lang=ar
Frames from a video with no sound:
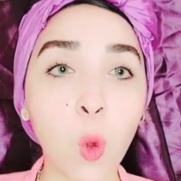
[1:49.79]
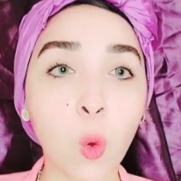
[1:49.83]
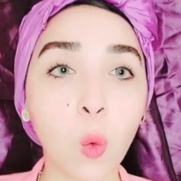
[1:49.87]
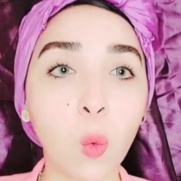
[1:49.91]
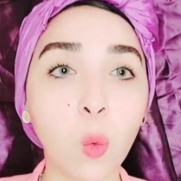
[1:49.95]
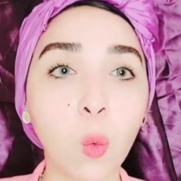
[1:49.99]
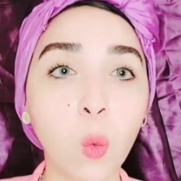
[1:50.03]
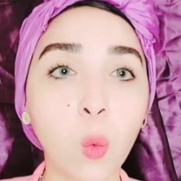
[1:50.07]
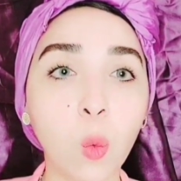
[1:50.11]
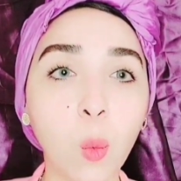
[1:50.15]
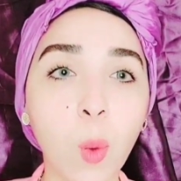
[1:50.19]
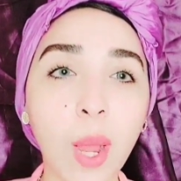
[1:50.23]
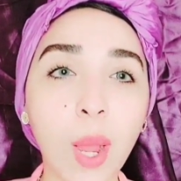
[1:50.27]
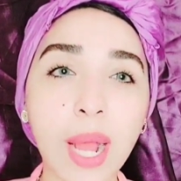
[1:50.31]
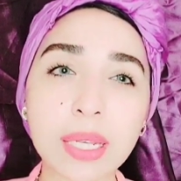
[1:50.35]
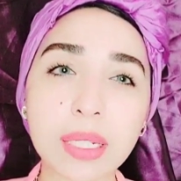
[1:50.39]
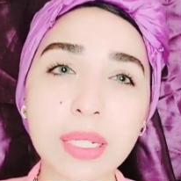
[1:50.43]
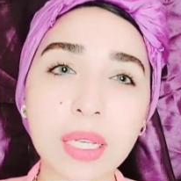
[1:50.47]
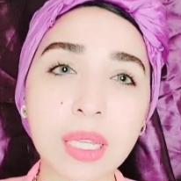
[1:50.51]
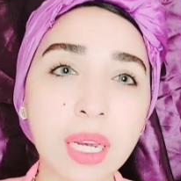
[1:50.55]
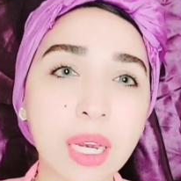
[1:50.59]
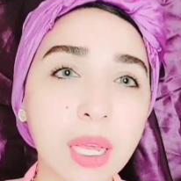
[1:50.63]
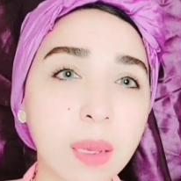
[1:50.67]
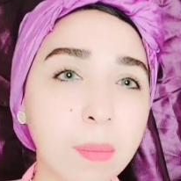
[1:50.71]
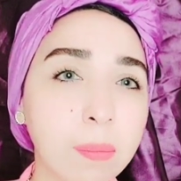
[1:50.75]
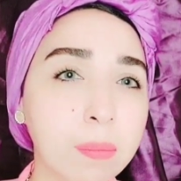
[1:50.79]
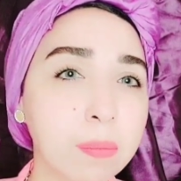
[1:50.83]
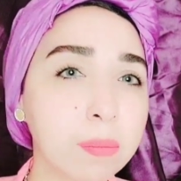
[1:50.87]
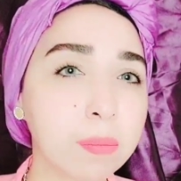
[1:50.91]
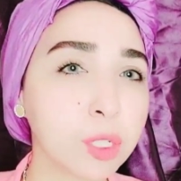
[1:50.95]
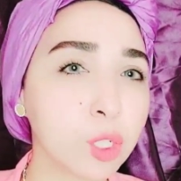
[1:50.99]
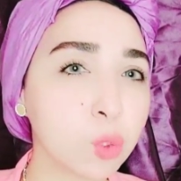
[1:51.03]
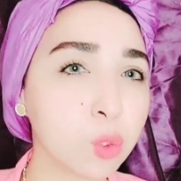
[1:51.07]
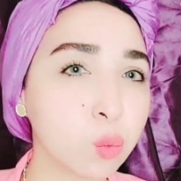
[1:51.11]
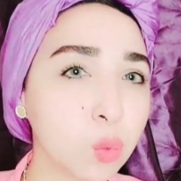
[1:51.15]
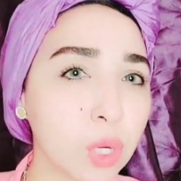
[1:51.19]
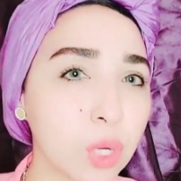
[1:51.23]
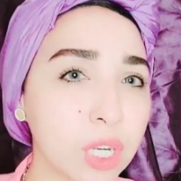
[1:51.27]
وحسيت ان هي
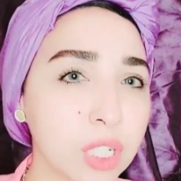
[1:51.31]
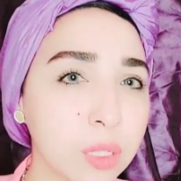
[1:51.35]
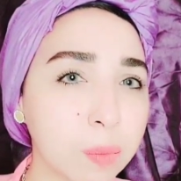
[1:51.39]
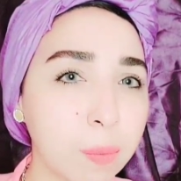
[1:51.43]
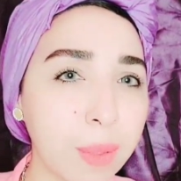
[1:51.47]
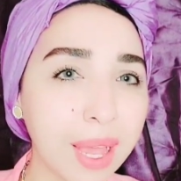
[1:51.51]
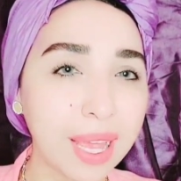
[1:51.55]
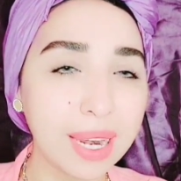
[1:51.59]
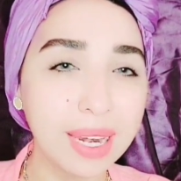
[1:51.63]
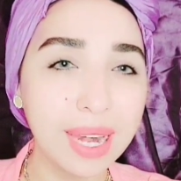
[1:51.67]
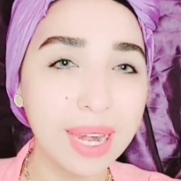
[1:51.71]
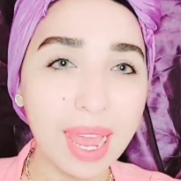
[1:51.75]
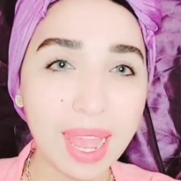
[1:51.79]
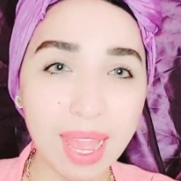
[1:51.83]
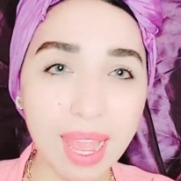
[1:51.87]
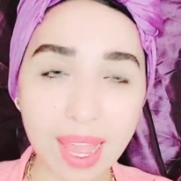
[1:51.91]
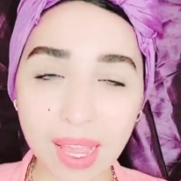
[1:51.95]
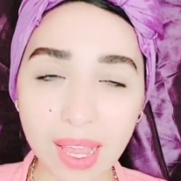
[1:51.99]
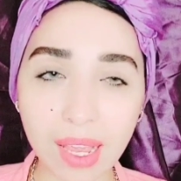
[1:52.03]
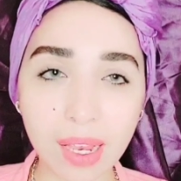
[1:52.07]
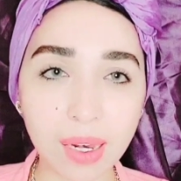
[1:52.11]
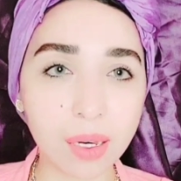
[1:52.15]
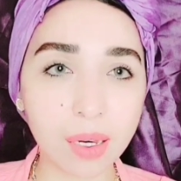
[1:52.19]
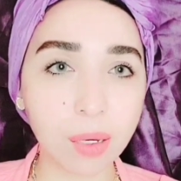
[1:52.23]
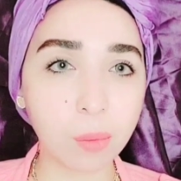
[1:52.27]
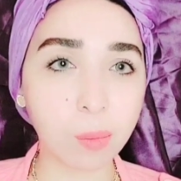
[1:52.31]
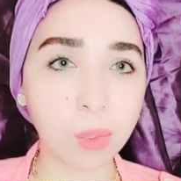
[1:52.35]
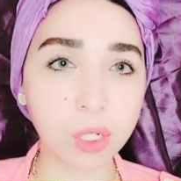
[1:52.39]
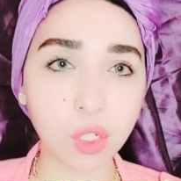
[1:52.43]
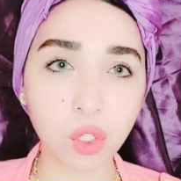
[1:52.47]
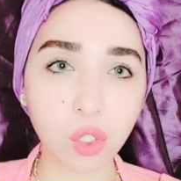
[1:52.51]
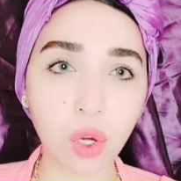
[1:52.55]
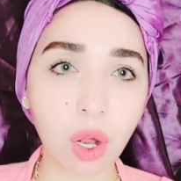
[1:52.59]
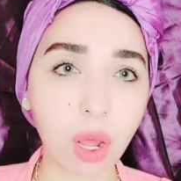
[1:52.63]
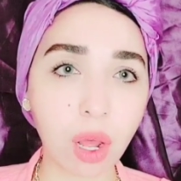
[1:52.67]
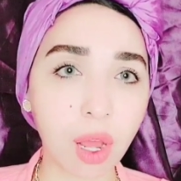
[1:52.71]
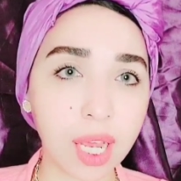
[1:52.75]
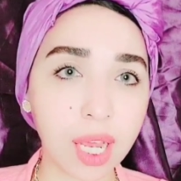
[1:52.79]
مش مناسبه نهائي
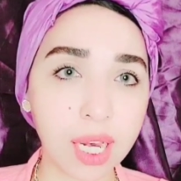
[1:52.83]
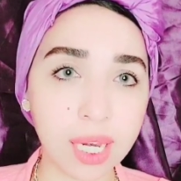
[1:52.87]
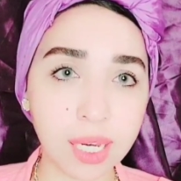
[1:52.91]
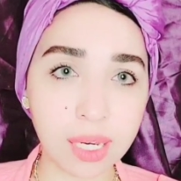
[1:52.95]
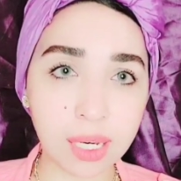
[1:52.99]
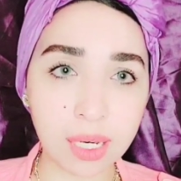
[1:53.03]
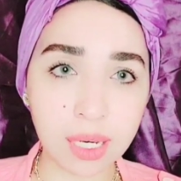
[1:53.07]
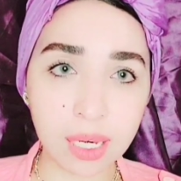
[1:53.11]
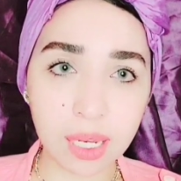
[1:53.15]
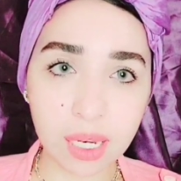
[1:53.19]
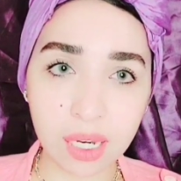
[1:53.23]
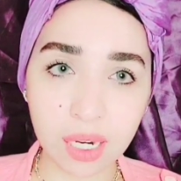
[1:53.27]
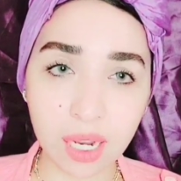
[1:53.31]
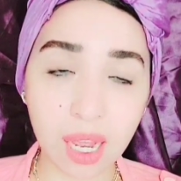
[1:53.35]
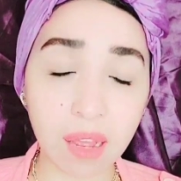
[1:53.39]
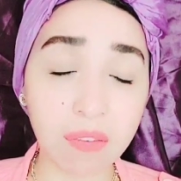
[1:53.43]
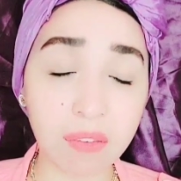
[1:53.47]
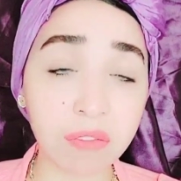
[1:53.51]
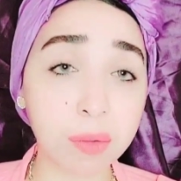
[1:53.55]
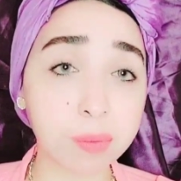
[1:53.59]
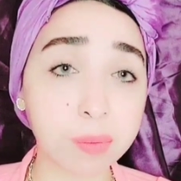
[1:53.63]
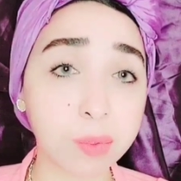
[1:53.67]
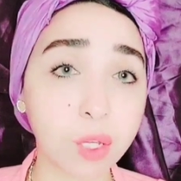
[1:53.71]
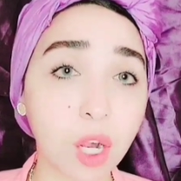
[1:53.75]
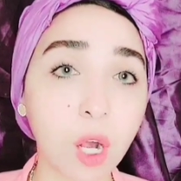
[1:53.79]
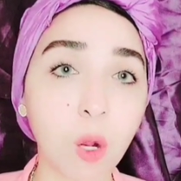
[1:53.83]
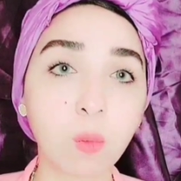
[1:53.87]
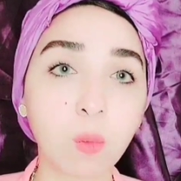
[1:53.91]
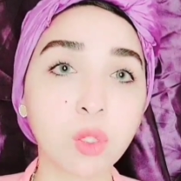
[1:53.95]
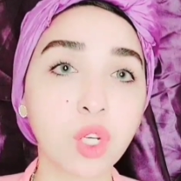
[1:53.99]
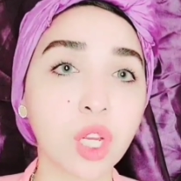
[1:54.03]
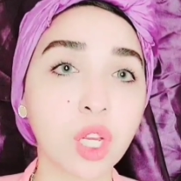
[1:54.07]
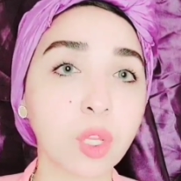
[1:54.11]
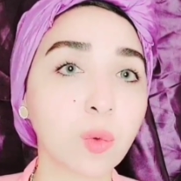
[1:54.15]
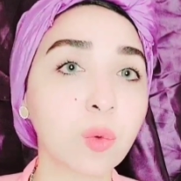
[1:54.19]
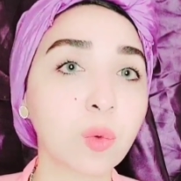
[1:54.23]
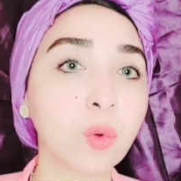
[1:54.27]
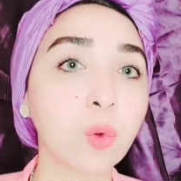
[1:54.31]
للبشره الجافه بصراحه
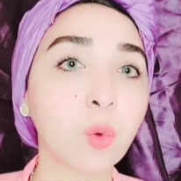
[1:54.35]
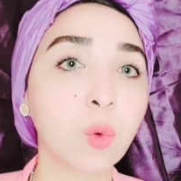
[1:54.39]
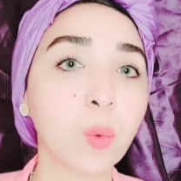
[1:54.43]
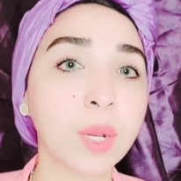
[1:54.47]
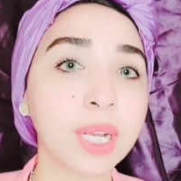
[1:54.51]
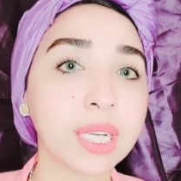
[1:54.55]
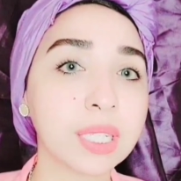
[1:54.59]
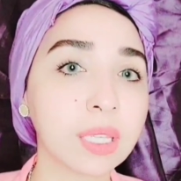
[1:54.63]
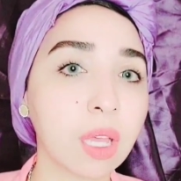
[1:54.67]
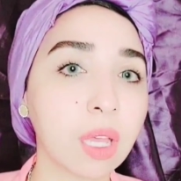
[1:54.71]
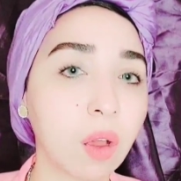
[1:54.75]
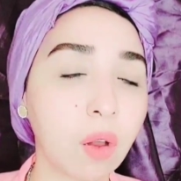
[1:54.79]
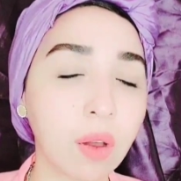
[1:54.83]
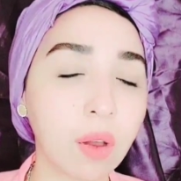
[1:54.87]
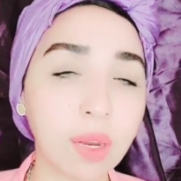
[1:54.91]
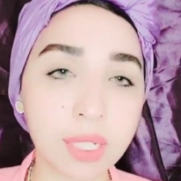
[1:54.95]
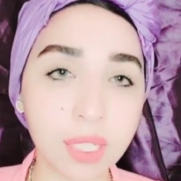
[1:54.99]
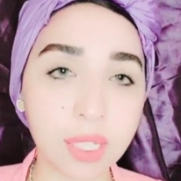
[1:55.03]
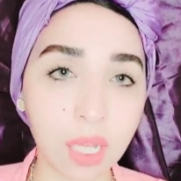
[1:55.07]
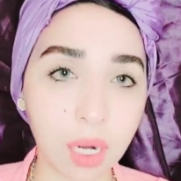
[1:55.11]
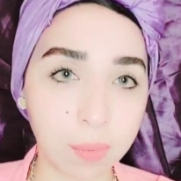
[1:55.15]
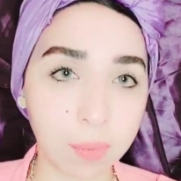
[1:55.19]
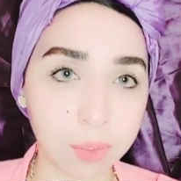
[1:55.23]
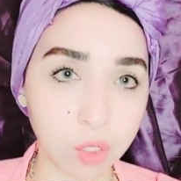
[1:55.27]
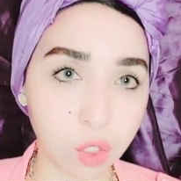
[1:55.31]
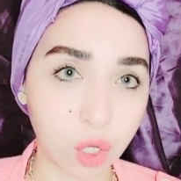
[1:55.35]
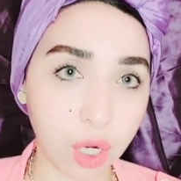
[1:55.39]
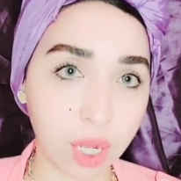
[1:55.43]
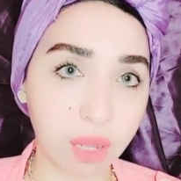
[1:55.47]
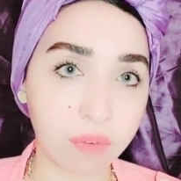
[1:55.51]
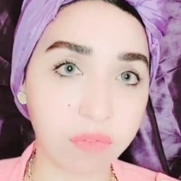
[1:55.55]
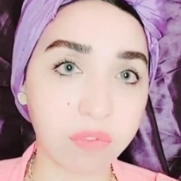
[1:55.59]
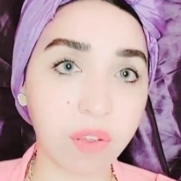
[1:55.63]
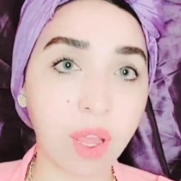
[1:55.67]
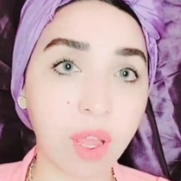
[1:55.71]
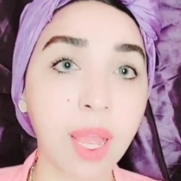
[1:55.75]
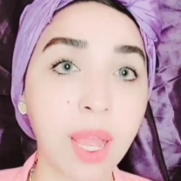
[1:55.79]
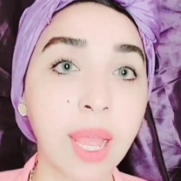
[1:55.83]
ومش هتكون كويسه خالص على بشره
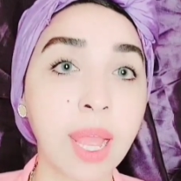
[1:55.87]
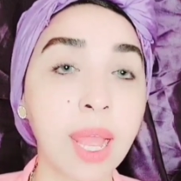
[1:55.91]
جافه